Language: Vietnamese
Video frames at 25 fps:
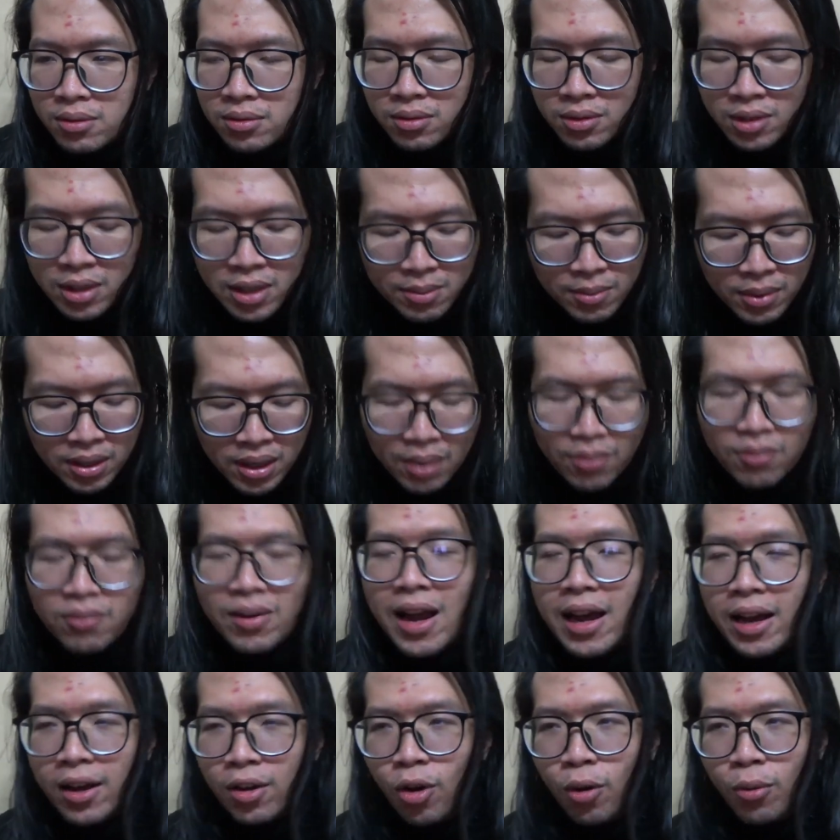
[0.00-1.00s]
khi mà cầm
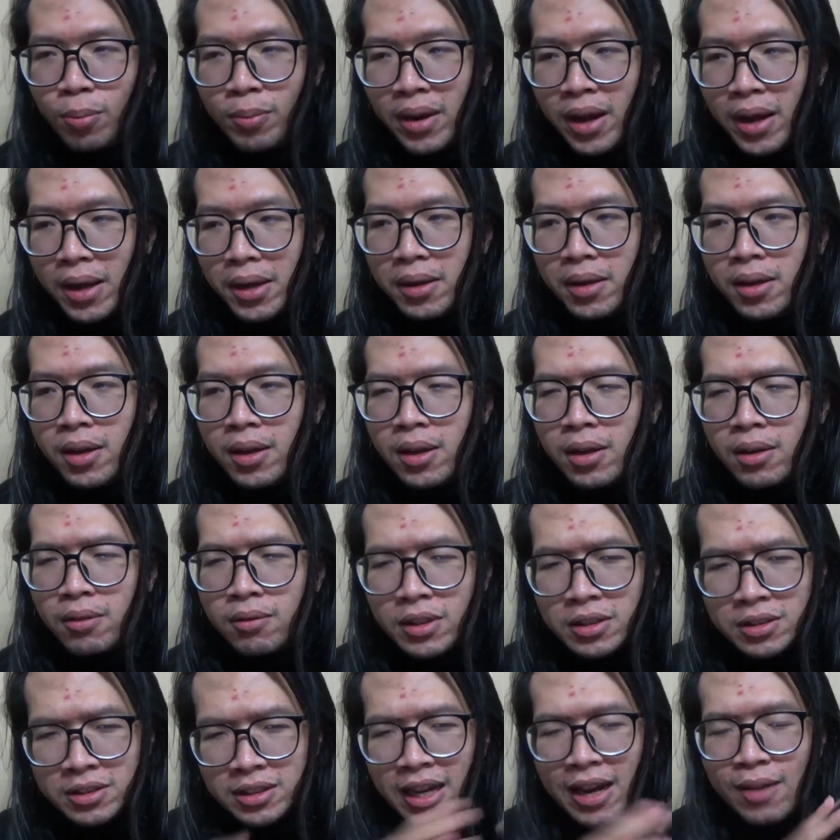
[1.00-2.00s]
lại cái hộp này
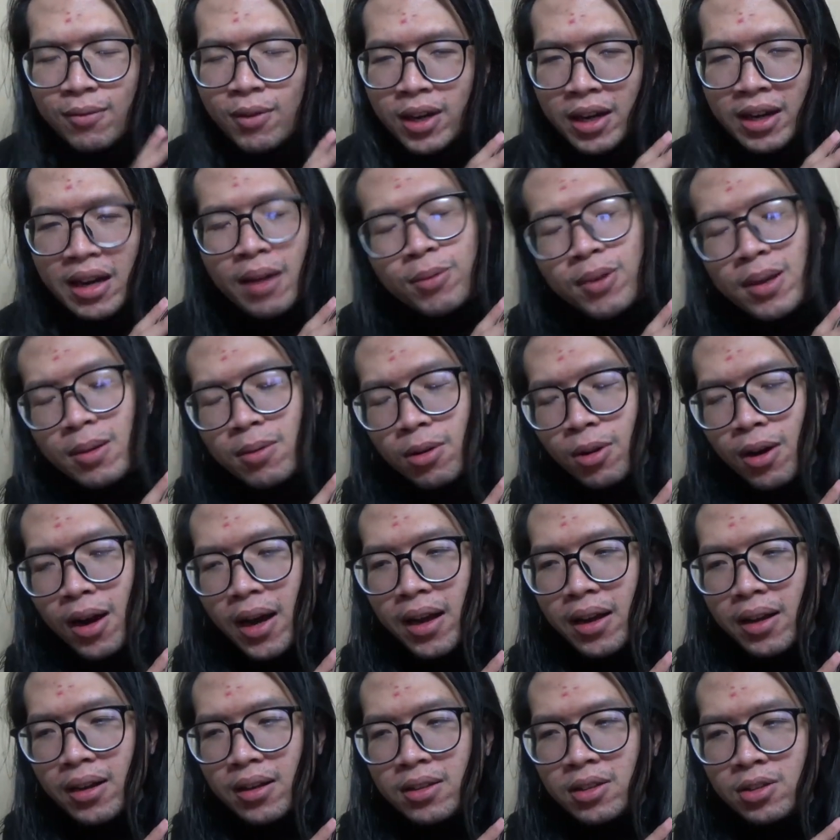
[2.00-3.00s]
và chạm vào cái nắp kim loại
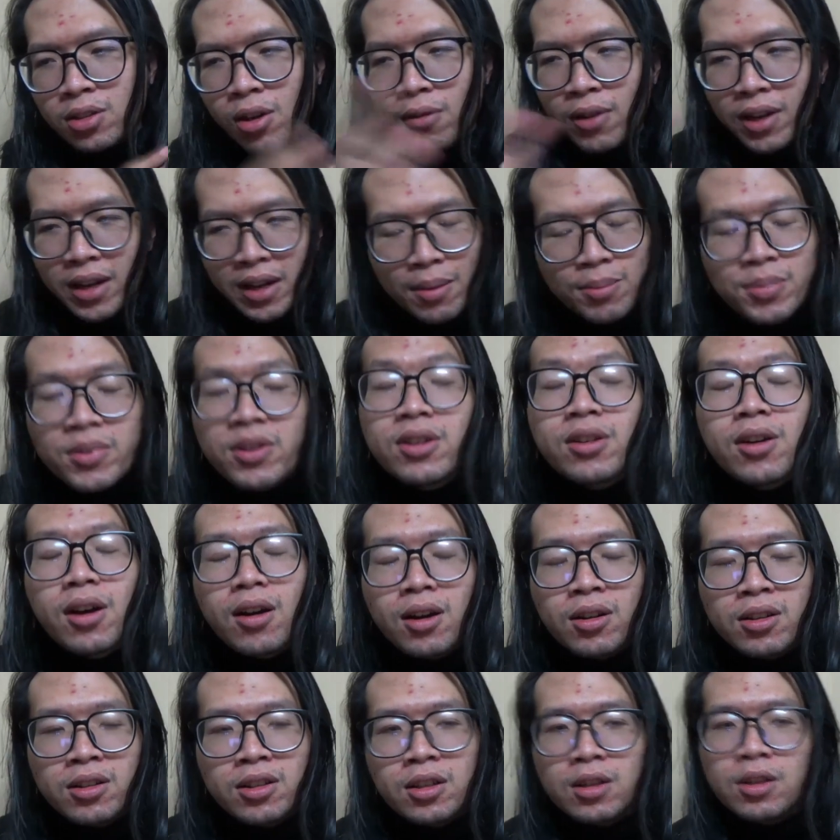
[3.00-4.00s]
so với cái nắp nhựa
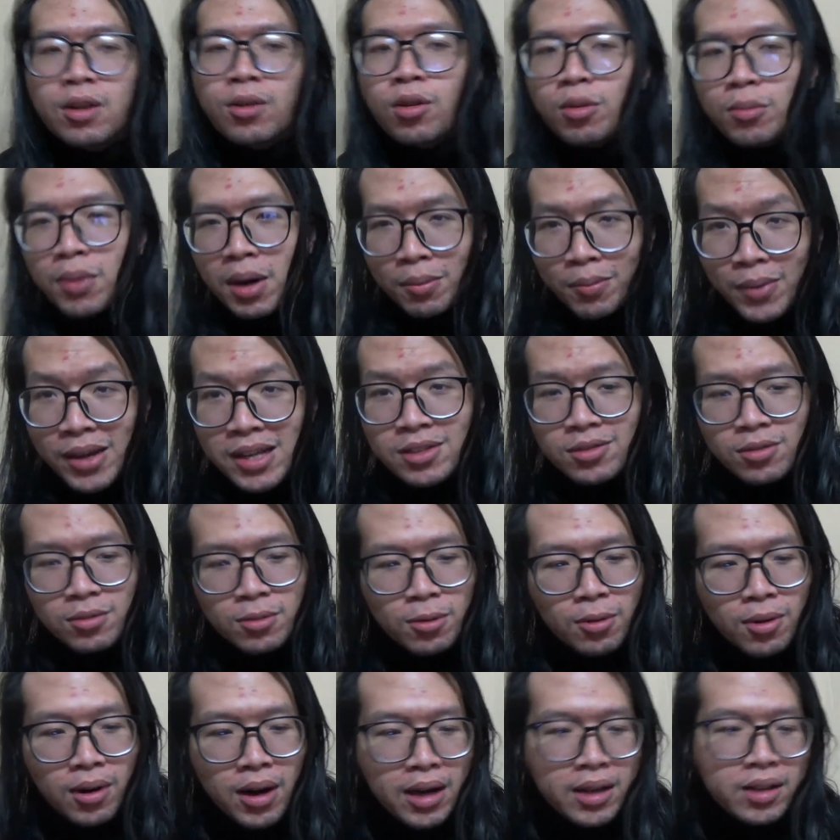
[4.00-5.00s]
như kiểu con mắt base
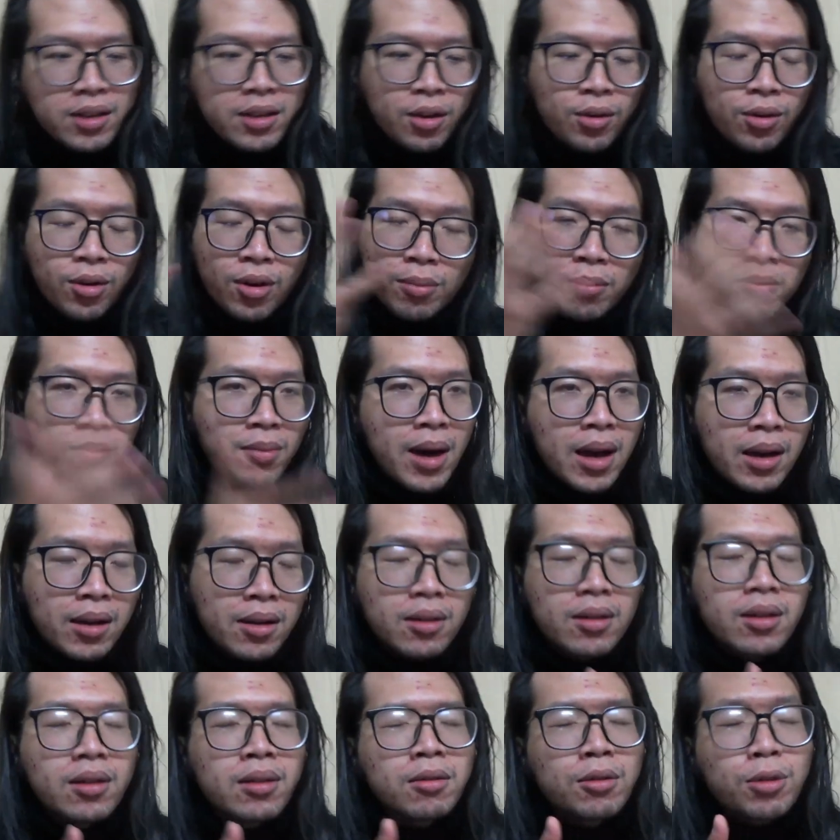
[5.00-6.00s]
hôm qua như kiểu con mắt
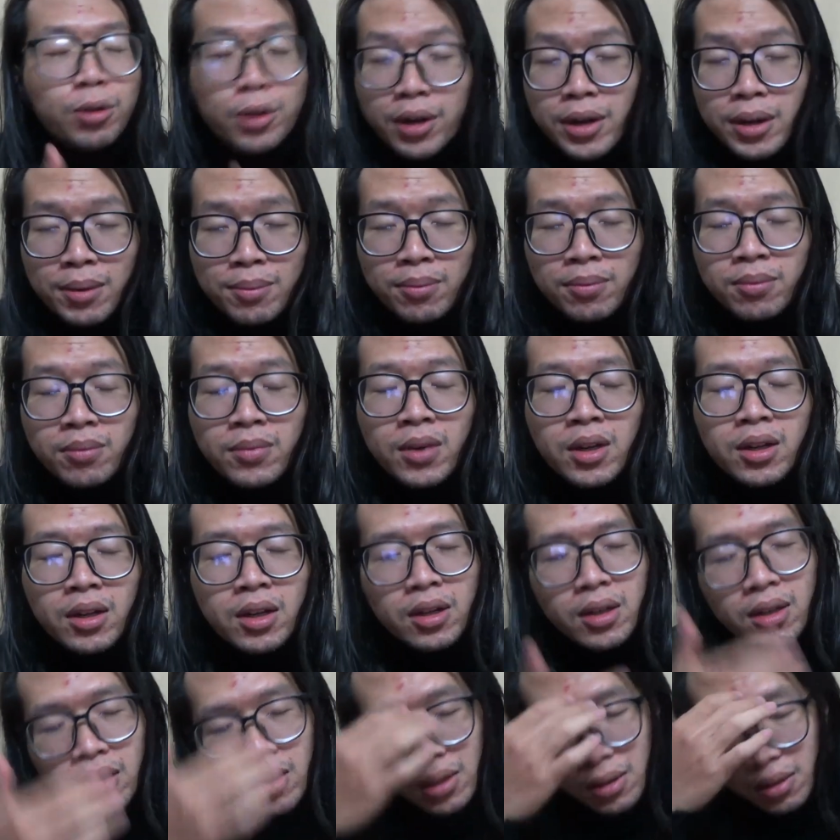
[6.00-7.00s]
cream uh,
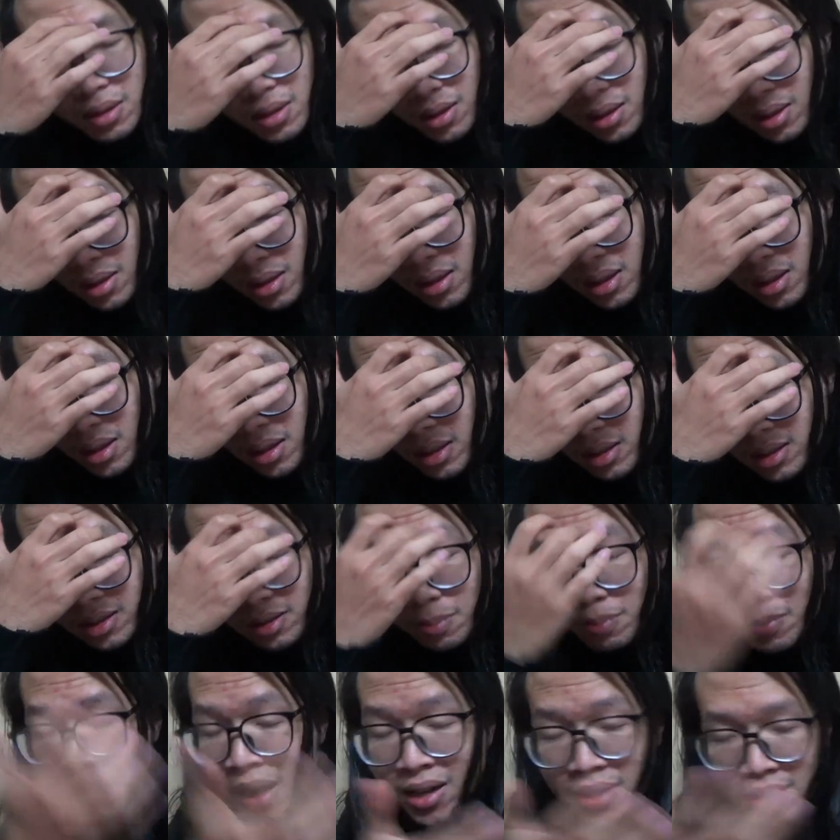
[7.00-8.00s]
ờ,
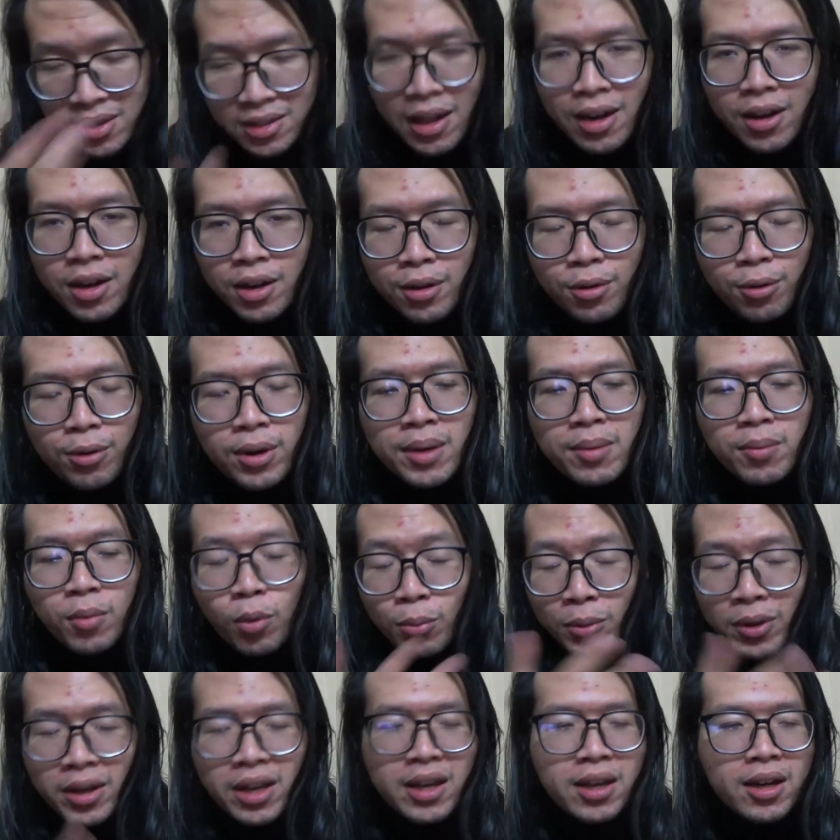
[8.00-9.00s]
smart styling cream
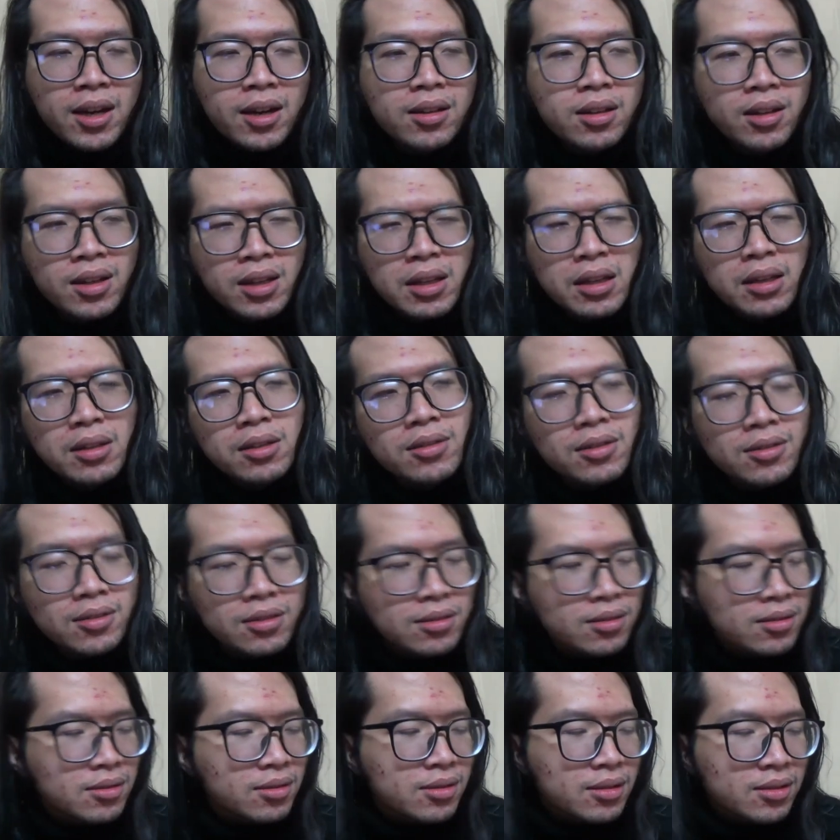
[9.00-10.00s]
hôm kia thì
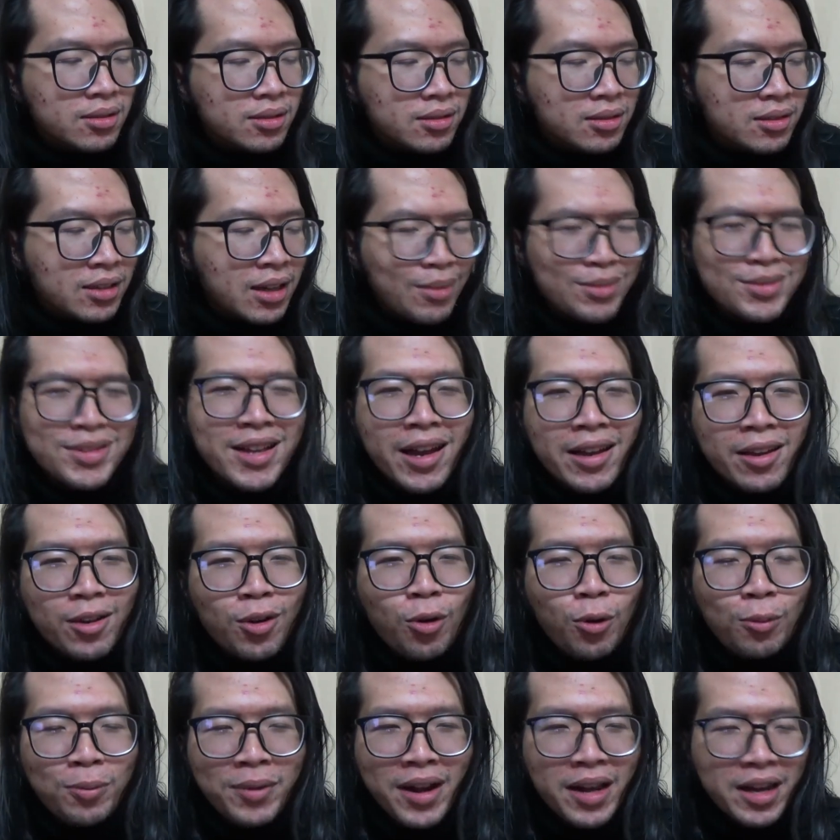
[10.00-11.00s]
cảm giác cái
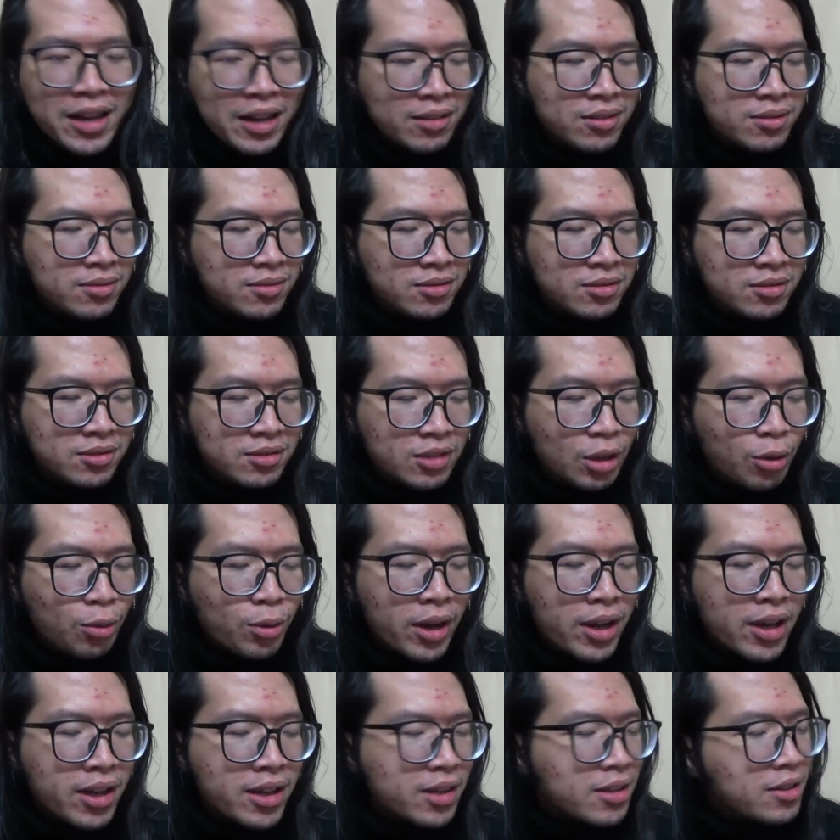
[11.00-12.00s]
hộp này đâu
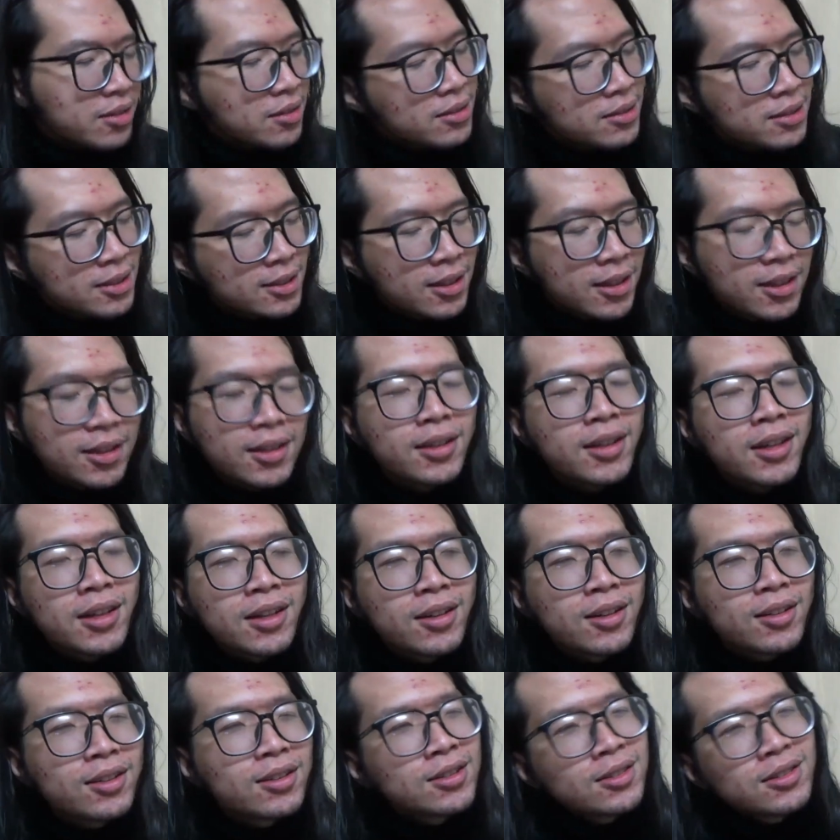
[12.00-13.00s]
đấy sờ thấy
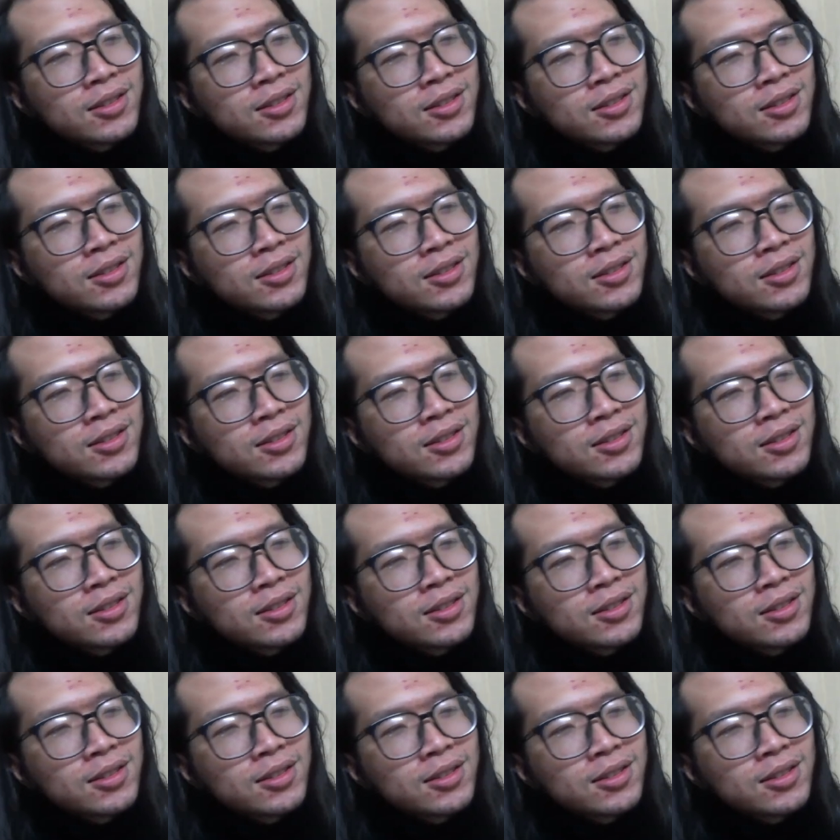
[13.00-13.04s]
nó